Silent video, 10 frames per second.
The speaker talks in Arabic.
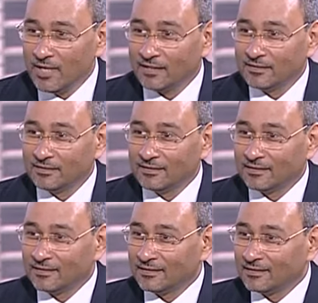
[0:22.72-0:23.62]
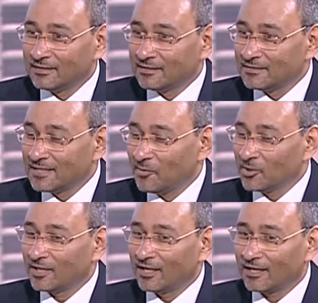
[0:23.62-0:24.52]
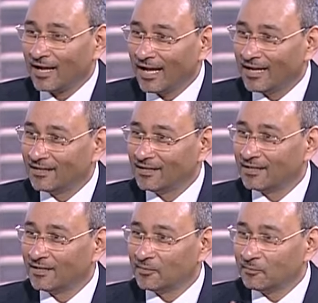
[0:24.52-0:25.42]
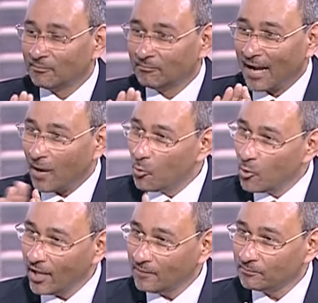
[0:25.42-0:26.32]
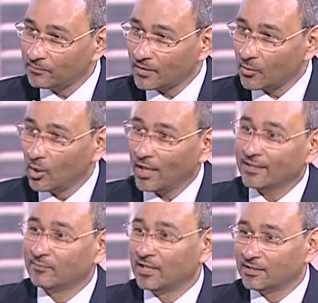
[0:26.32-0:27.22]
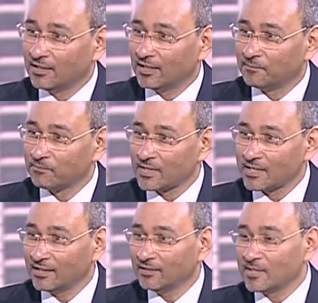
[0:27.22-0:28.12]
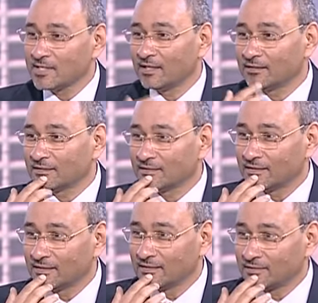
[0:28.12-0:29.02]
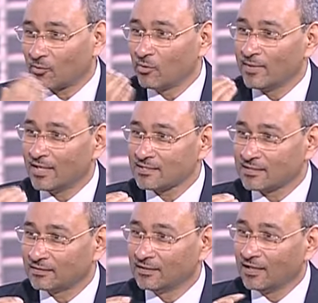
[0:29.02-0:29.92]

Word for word: يعني آه زي ما قلت لحضرتك حاجه معوجه واحنا بنعدلها زي مثلا آه، تقويم الاسنان